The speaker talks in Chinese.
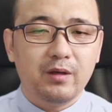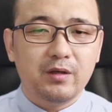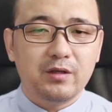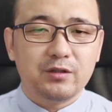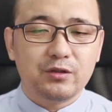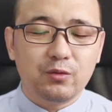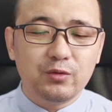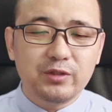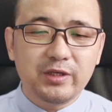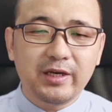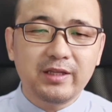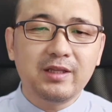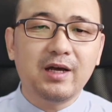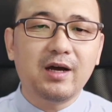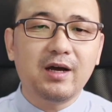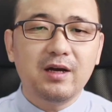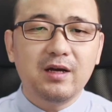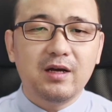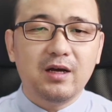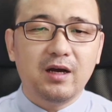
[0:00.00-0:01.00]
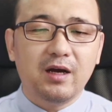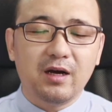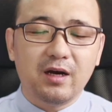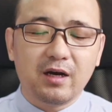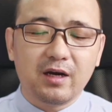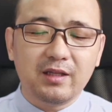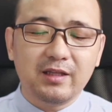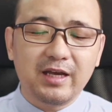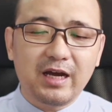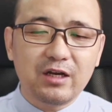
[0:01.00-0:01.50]
首先呢，
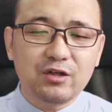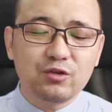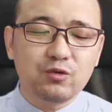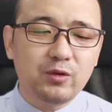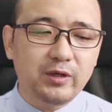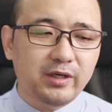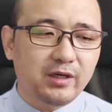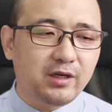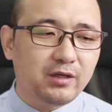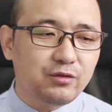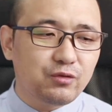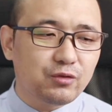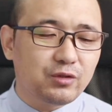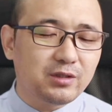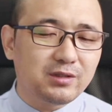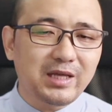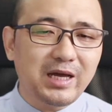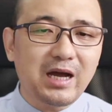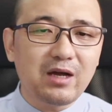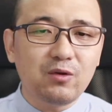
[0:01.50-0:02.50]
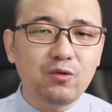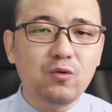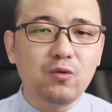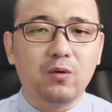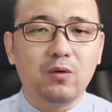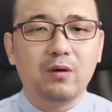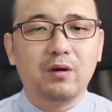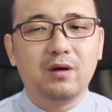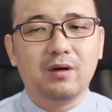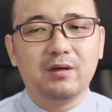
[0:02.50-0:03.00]
跟大家说一个，就是大
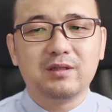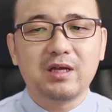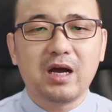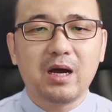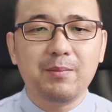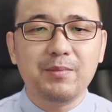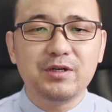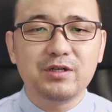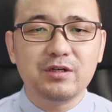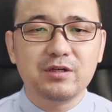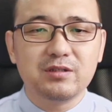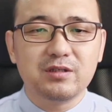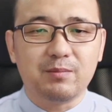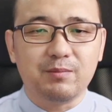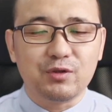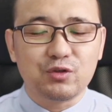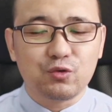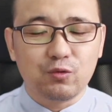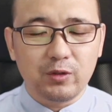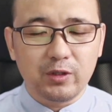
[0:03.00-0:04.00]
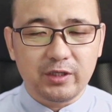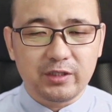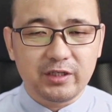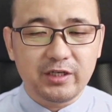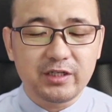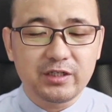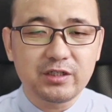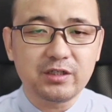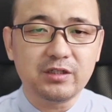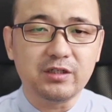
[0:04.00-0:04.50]
陆啊，他们是怎么处理这
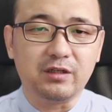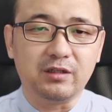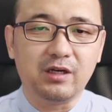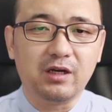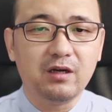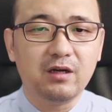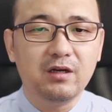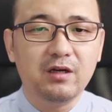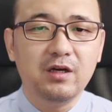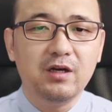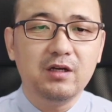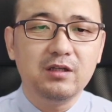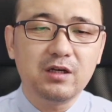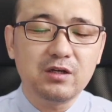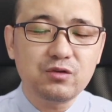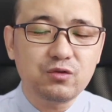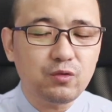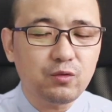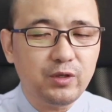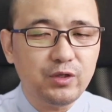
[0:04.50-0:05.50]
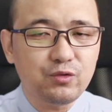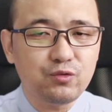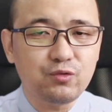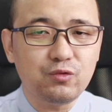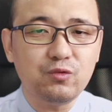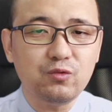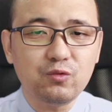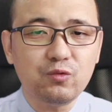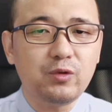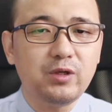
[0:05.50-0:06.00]
些事情的。那作为
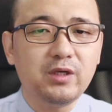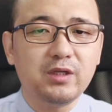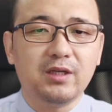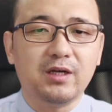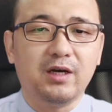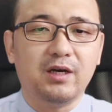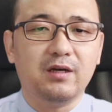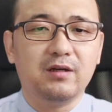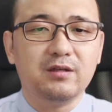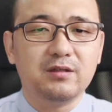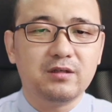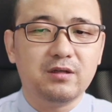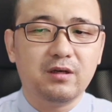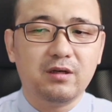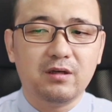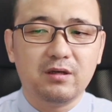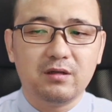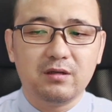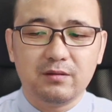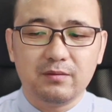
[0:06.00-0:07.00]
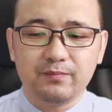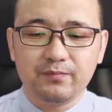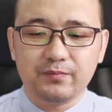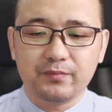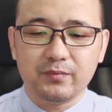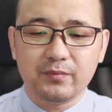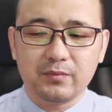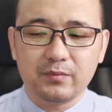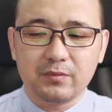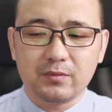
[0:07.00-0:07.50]
军队的
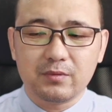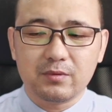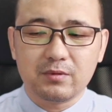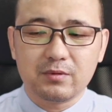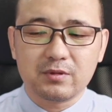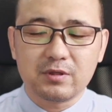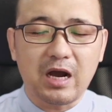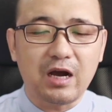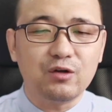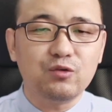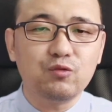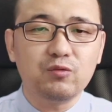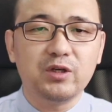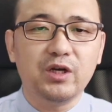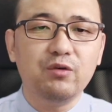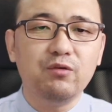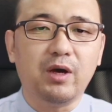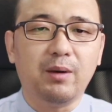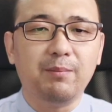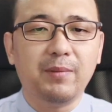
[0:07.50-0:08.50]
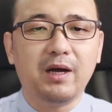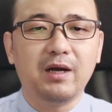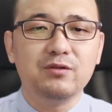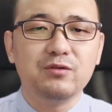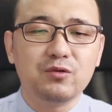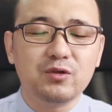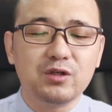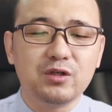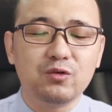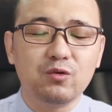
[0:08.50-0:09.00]
常驻人员吧，
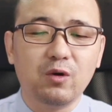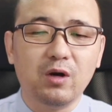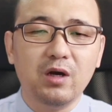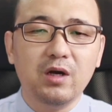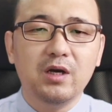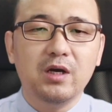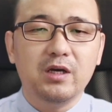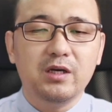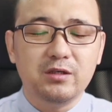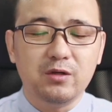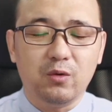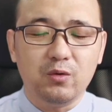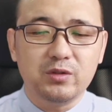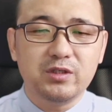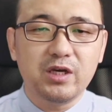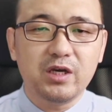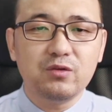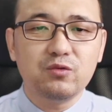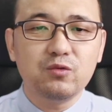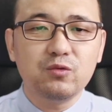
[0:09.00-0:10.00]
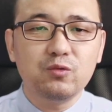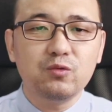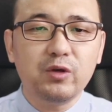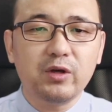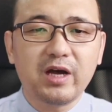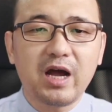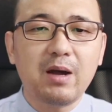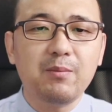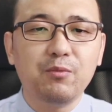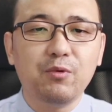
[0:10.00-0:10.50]
就是说有些军队
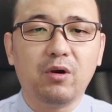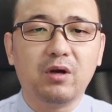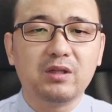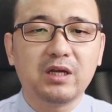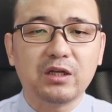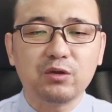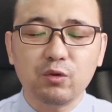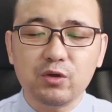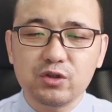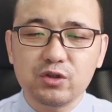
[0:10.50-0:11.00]
干部他退